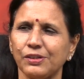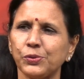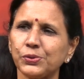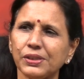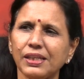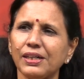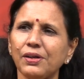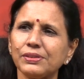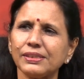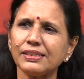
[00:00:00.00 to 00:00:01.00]
కూతురు దాకా
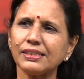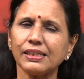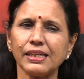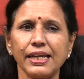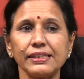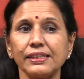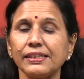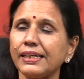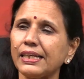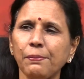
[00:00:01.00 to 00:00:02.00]
వచ్చేసరికి ఏ
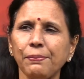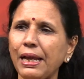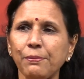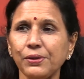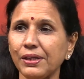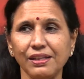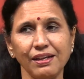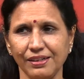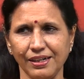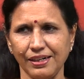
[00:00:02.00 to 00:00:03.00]
తండ్రికైనా ప్రేమ ఉండదా
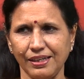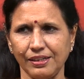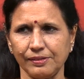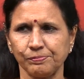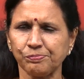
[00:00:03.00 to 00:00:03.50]
అన్నాడు ఆయన